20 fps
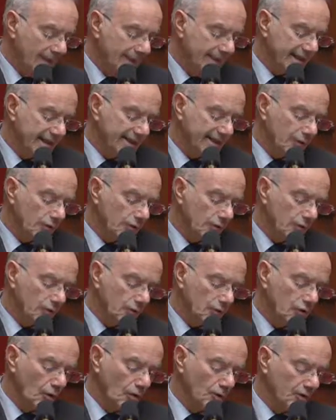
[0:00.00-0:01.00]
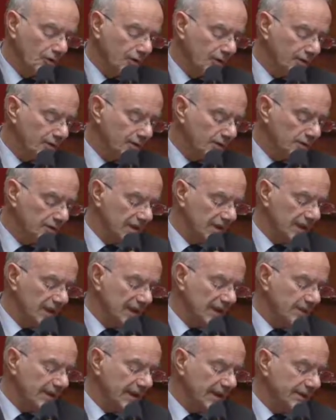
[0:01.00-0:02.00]
Les institutions communales sont à la
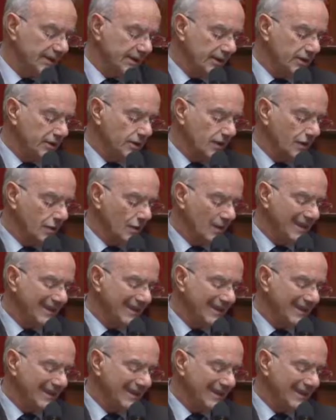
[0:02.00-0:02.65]
liberté ce que